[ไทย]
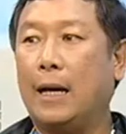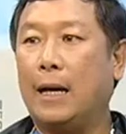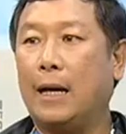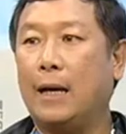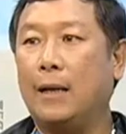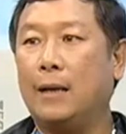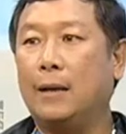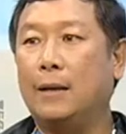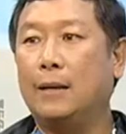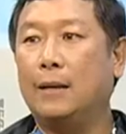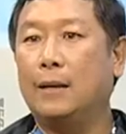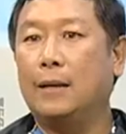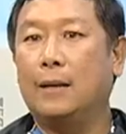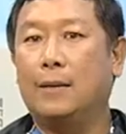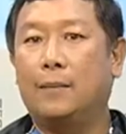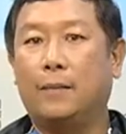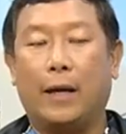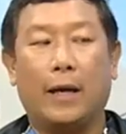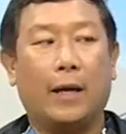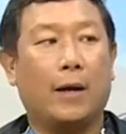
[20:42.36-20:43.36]
ทา
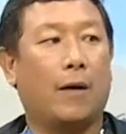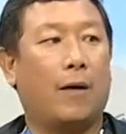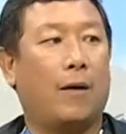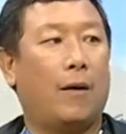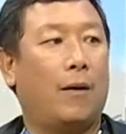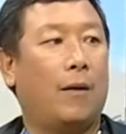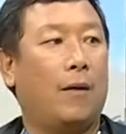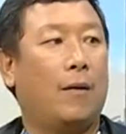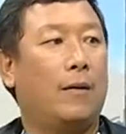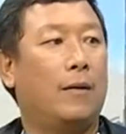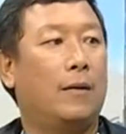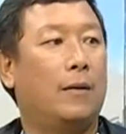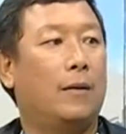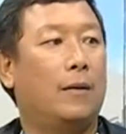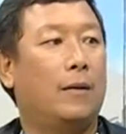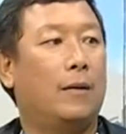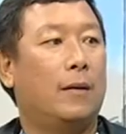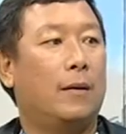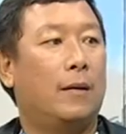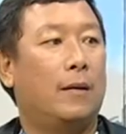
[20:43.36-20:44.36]
ไม้ก่อ
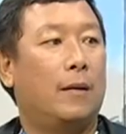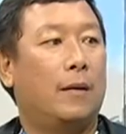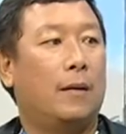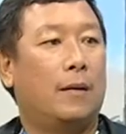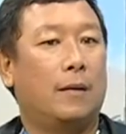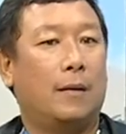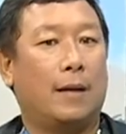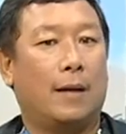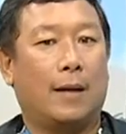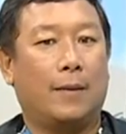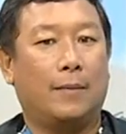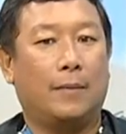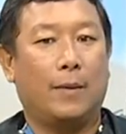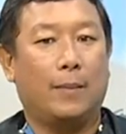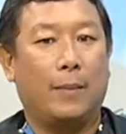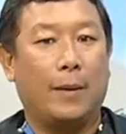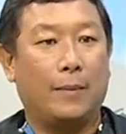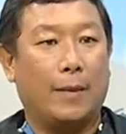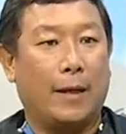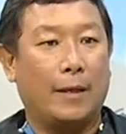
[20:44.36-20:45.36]
นะครับ
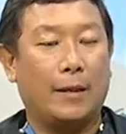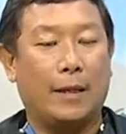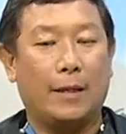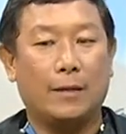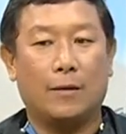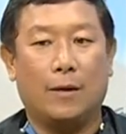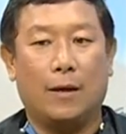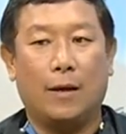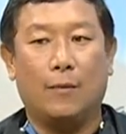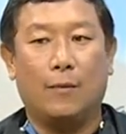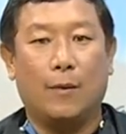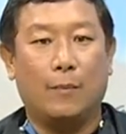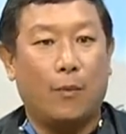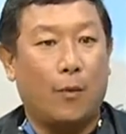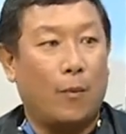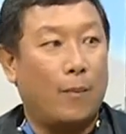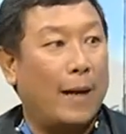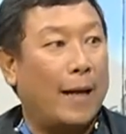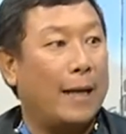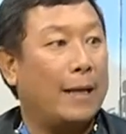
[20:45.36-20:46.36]
ที่เป็นไม้ใช้สอยเรามา
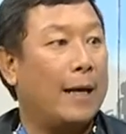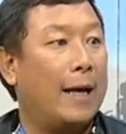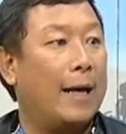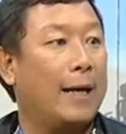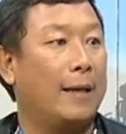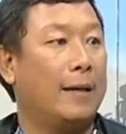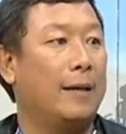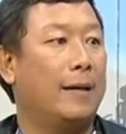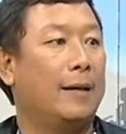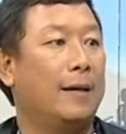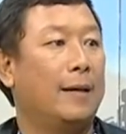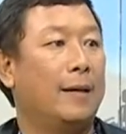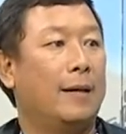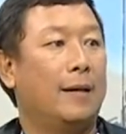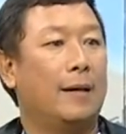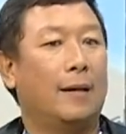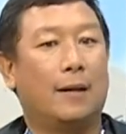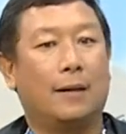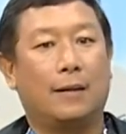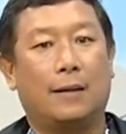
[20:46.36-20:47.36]
ปลูกบ้านได้
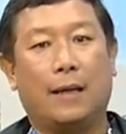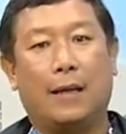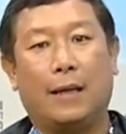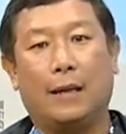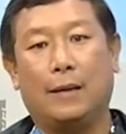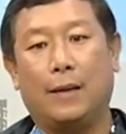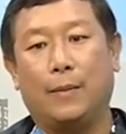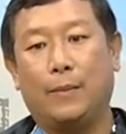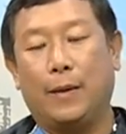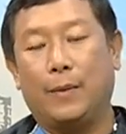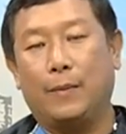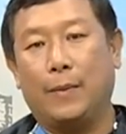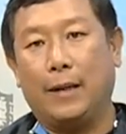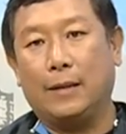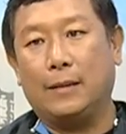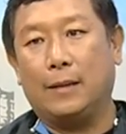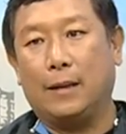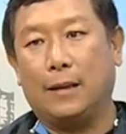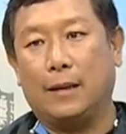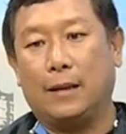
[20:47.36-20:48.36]
แต่ถ้าเป็น
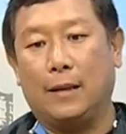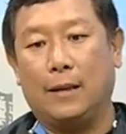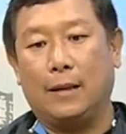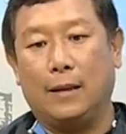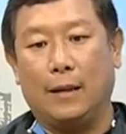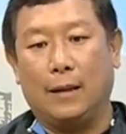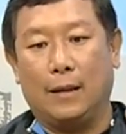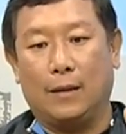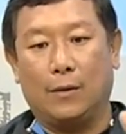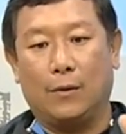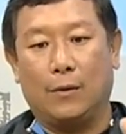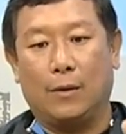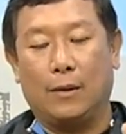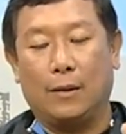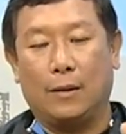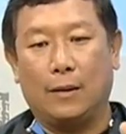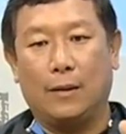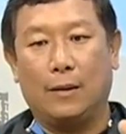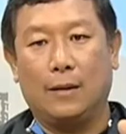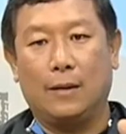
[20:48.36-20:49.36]
ไม้เศรษฐกิจอีกตัว
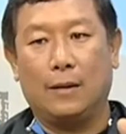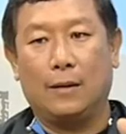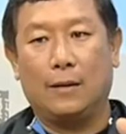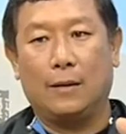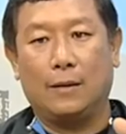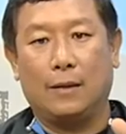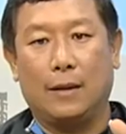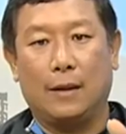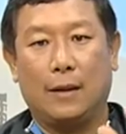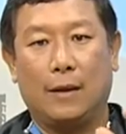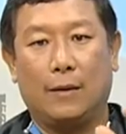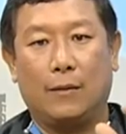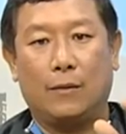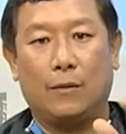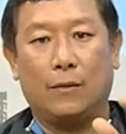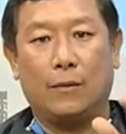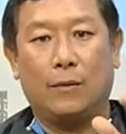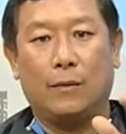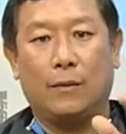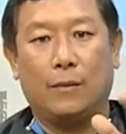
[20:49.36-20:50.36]
คือที่เรา
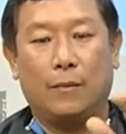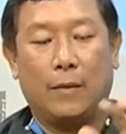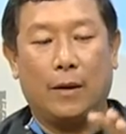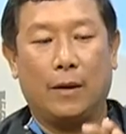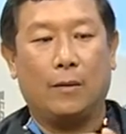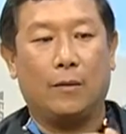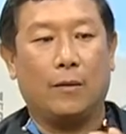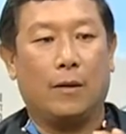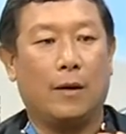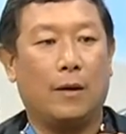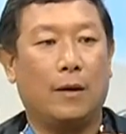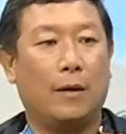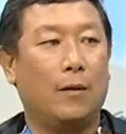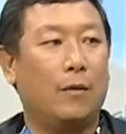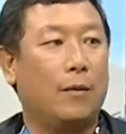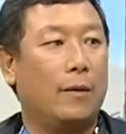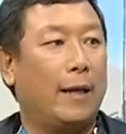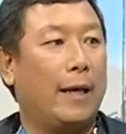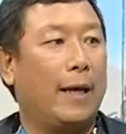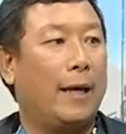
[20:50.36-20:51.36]
มีกันอยู่ก็คือ
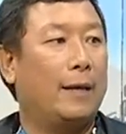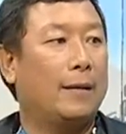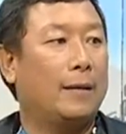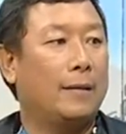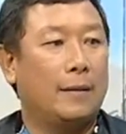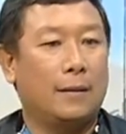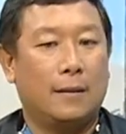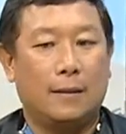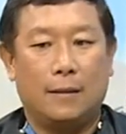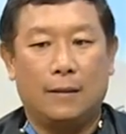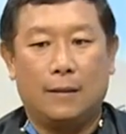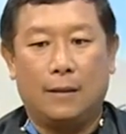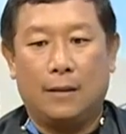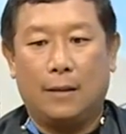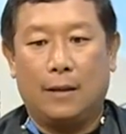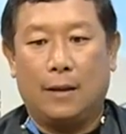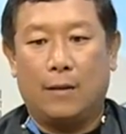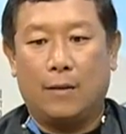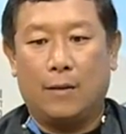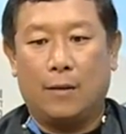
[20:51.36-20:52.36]
ลูกเนียง
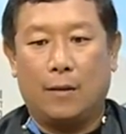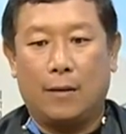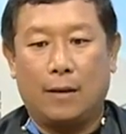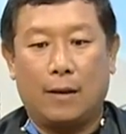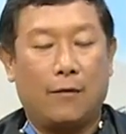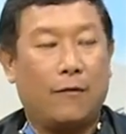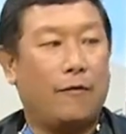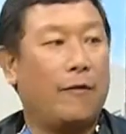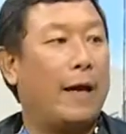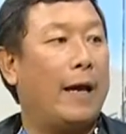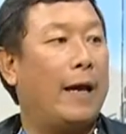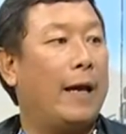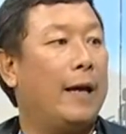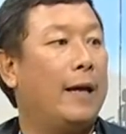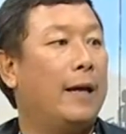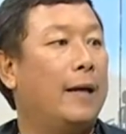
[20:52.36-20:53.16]
แล้วก็กาแฟ